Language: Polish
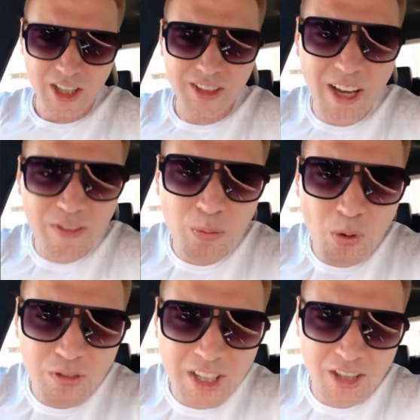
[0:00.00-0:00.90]
Dawno
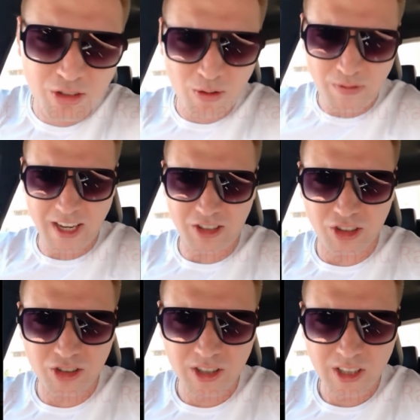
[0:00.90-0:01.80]
powinieneś to
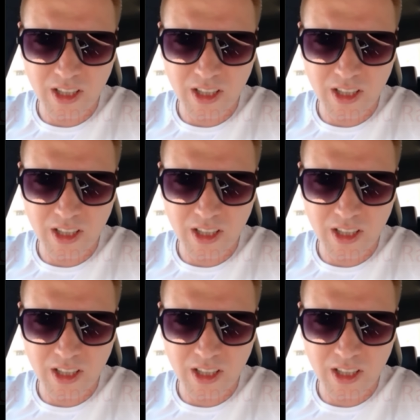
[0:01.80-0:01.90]
wiedzieć.